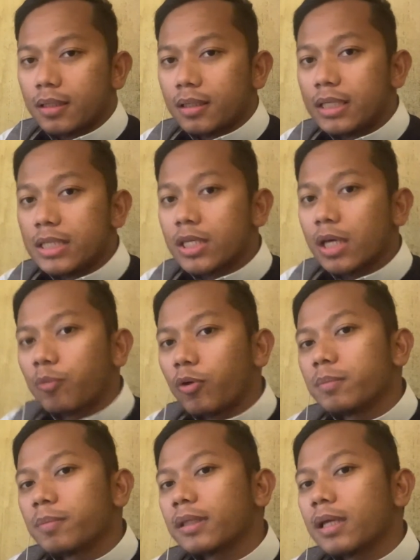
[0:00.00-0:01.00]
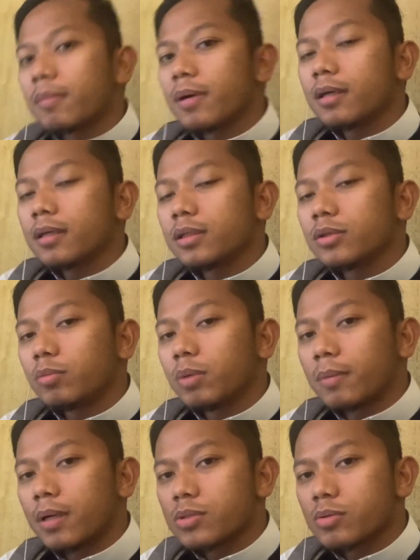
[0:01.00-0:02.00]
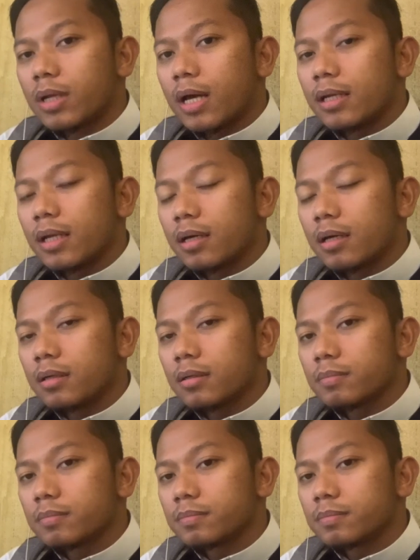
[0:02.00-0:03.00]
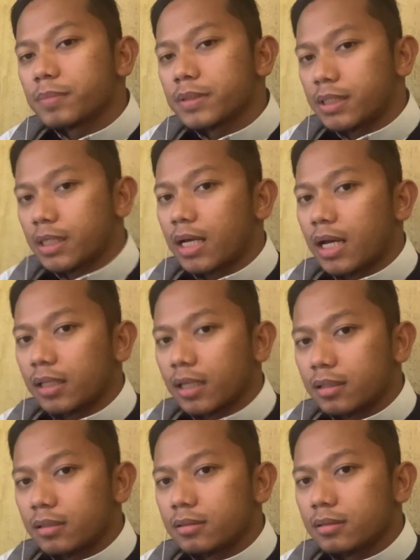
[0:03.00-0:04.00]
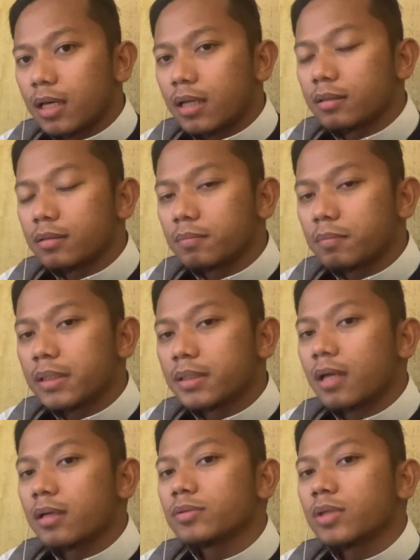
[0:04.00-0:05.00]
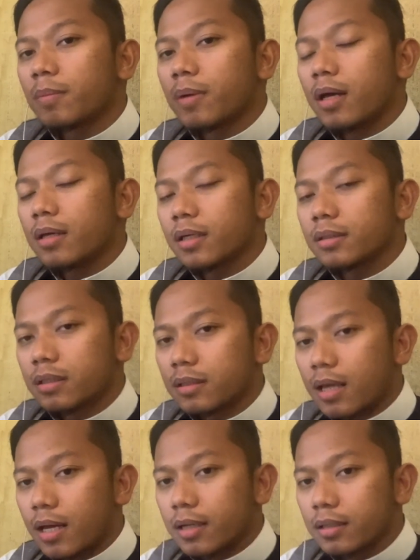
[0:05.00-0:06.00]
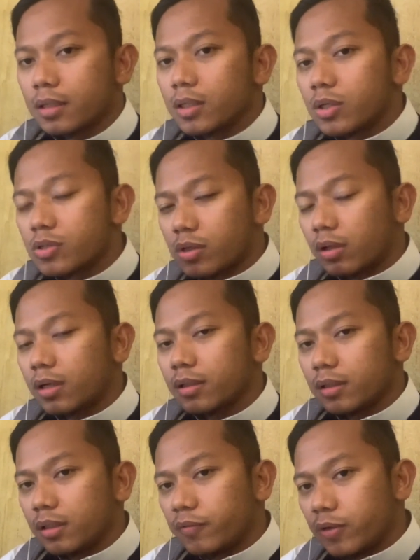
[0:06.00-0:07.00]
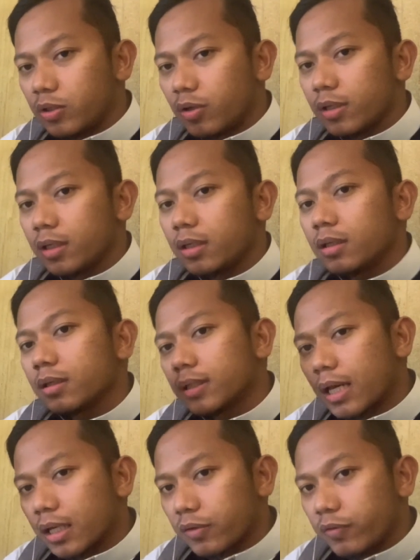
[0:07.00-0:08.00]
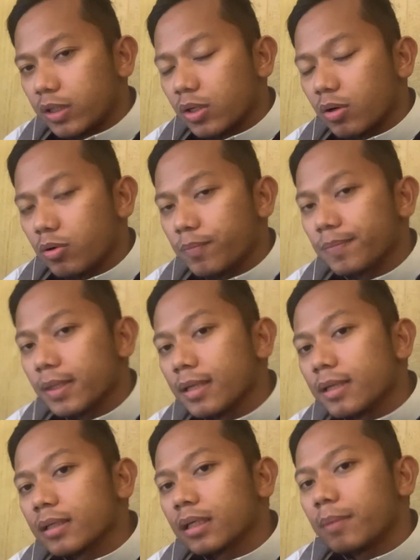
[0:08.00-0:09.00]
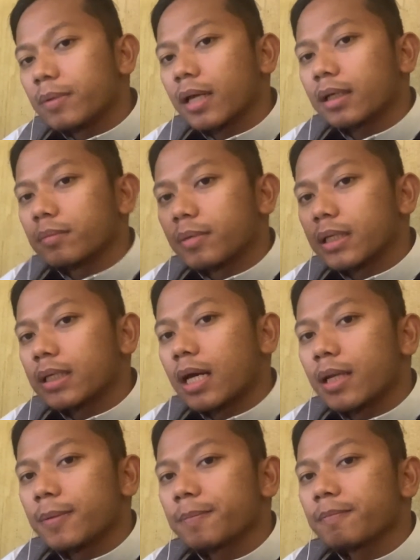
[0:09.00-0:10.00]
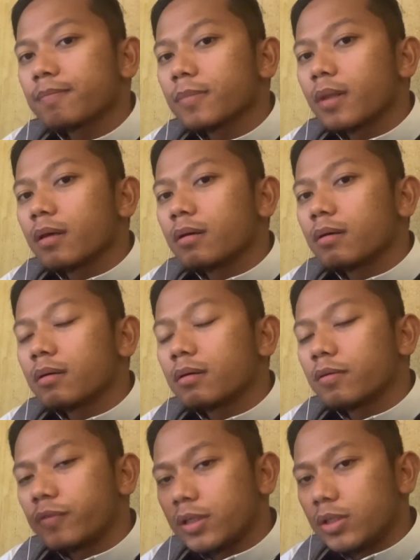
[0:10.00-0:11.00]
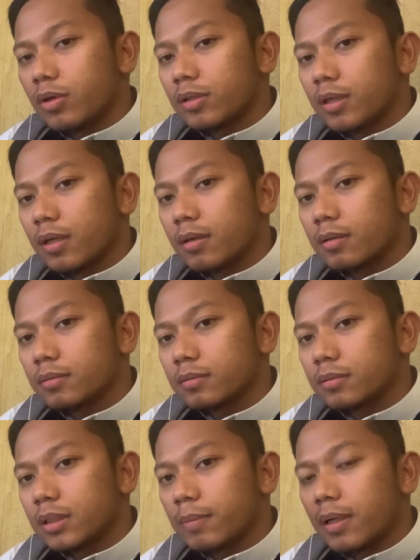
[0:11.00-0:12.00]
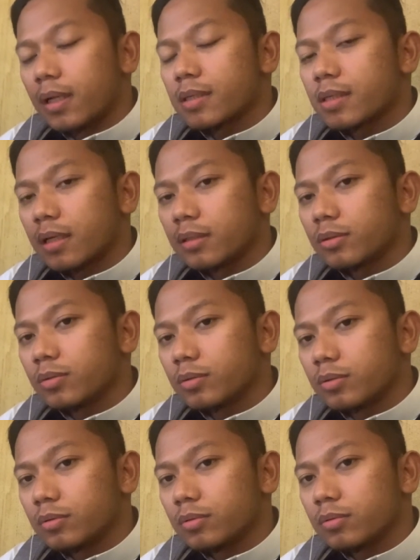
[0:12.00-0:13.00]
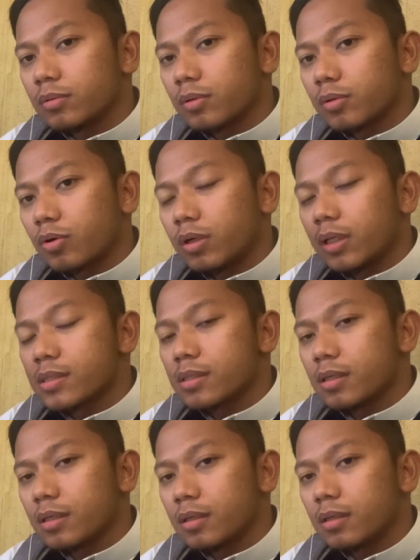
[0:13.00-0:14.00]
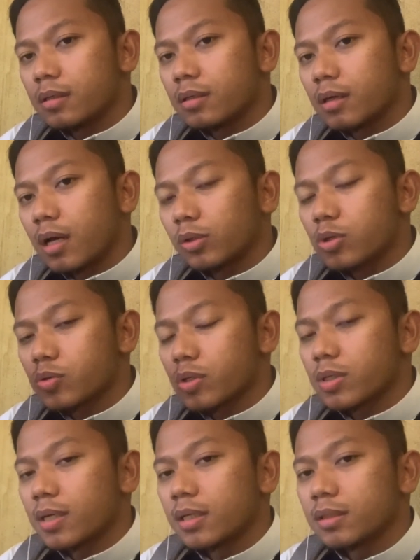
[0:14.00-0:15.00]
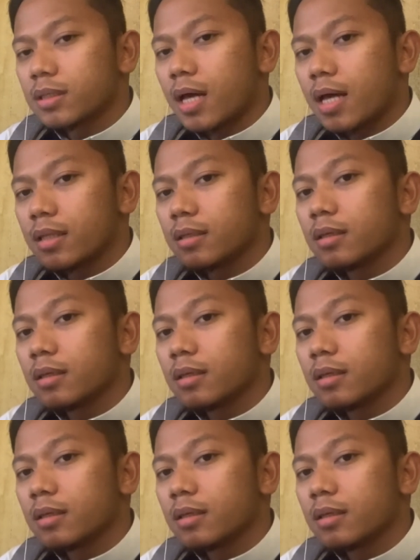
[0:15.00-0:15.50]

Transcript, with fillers: di checkpoint pertama itu memang sudah ada pencegatan dan banyak jamaah yang tertahan. Insya Allah nanti di video ini, di akhir video kami akan berikan eh, videonya di mana saat itu kondisi atau suasana di saat